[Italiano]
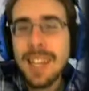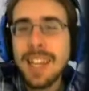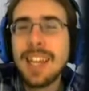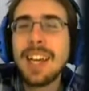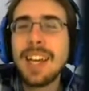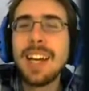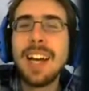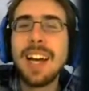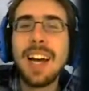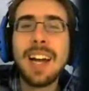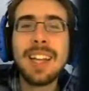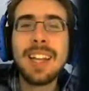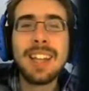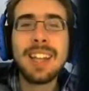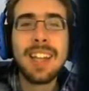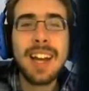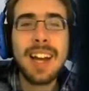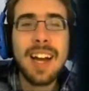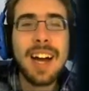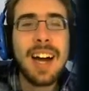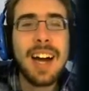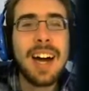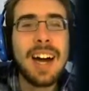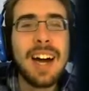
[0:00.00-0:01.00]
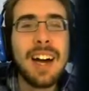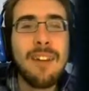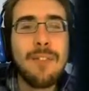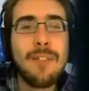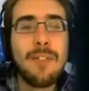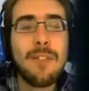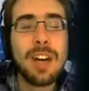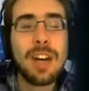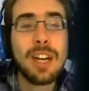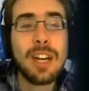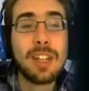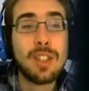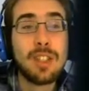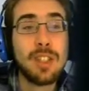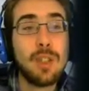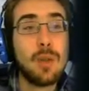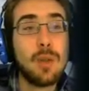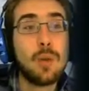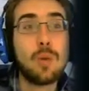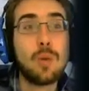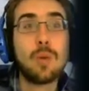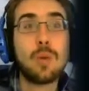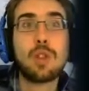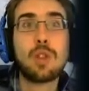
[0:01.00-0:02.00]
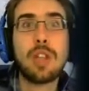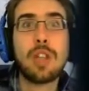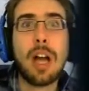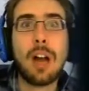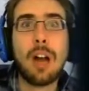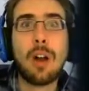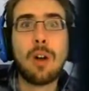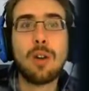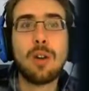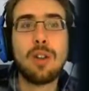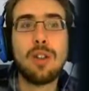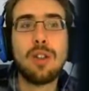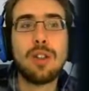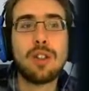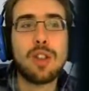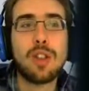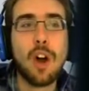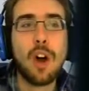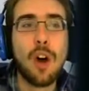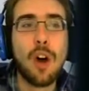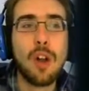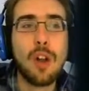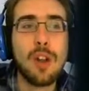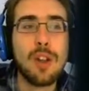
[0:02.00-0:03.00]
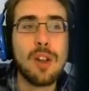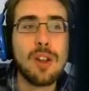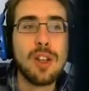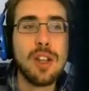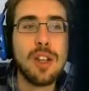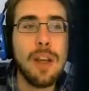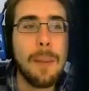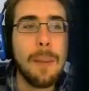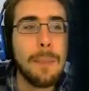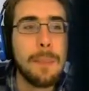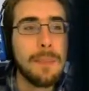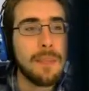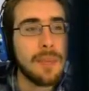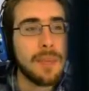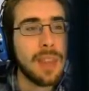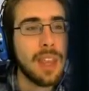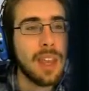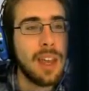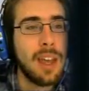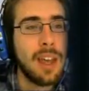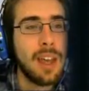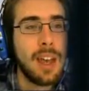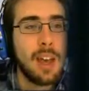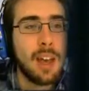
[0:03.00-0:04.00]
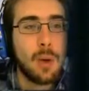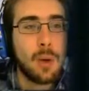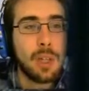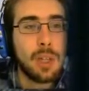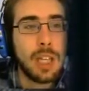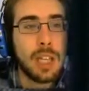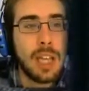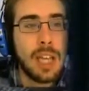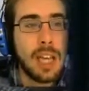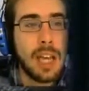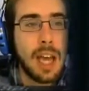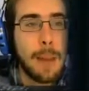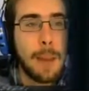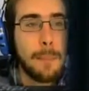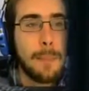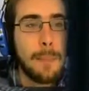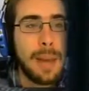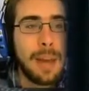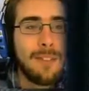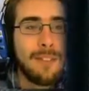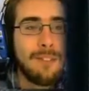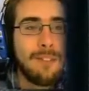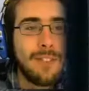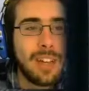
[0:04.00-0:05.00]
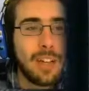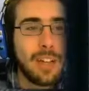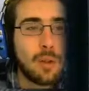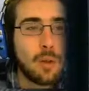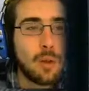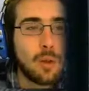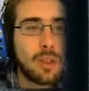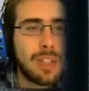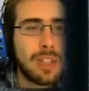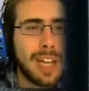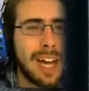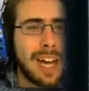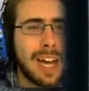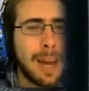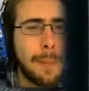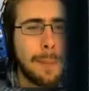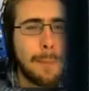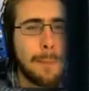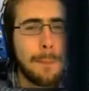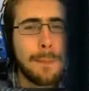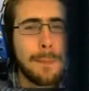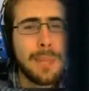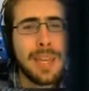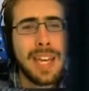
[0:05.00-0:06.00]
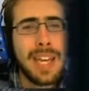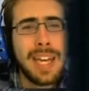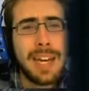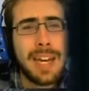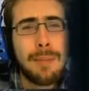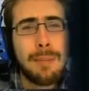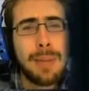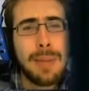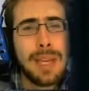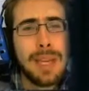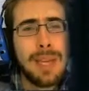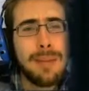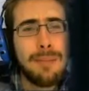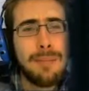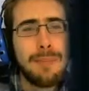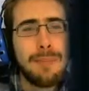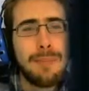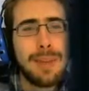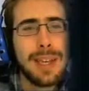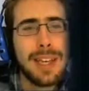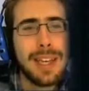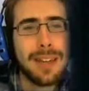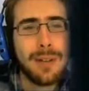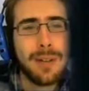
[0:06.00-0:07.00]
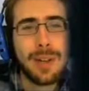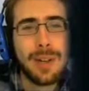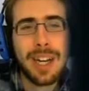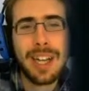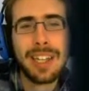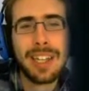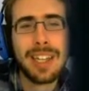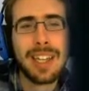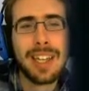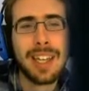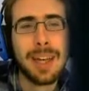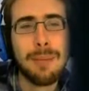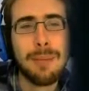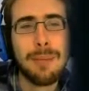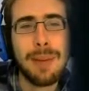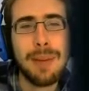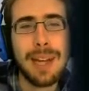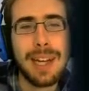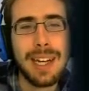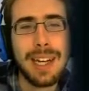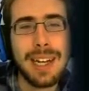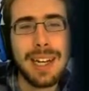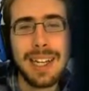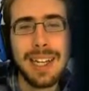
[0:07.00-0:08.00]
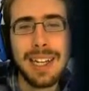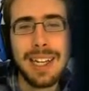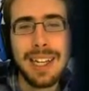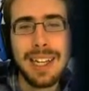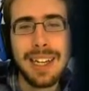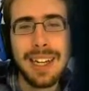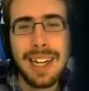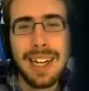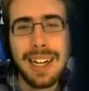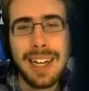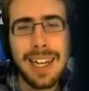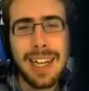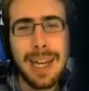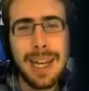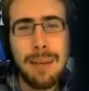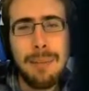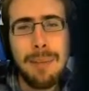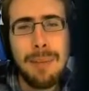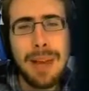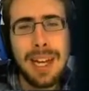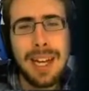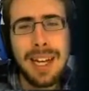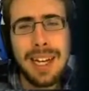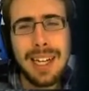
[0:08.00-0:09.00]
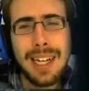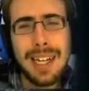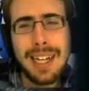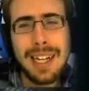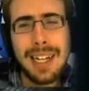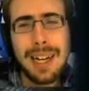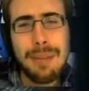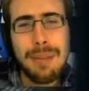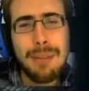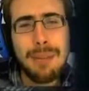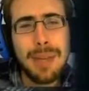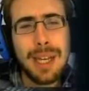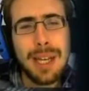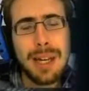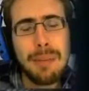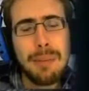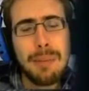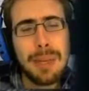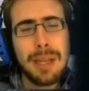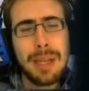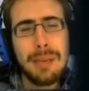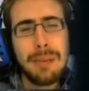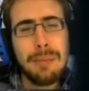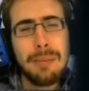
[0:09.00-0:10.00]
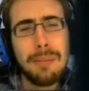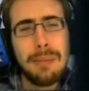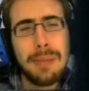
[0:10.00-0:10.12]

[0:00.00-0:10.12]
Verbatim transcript: che andrà a farci un sacco di soldi. Quindi, benvenuta Pier Pippi. Guardate che bellina, che bellina Pier Pippi.